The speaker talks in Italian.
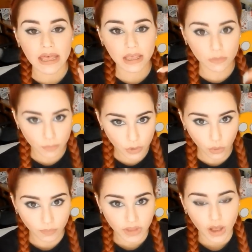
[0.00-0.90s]
in
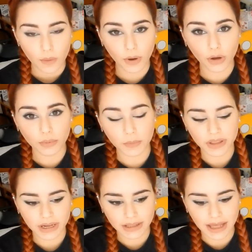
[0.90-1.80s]
più poco prima
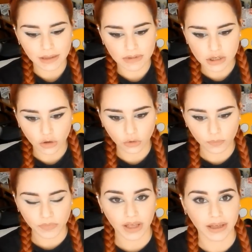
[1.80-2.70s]
di Natale mi
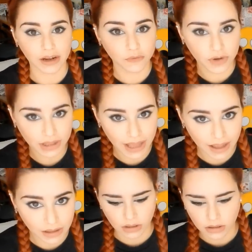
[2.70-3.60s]
sono
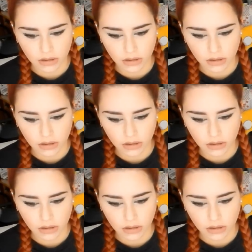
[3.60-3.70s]
raffreddata,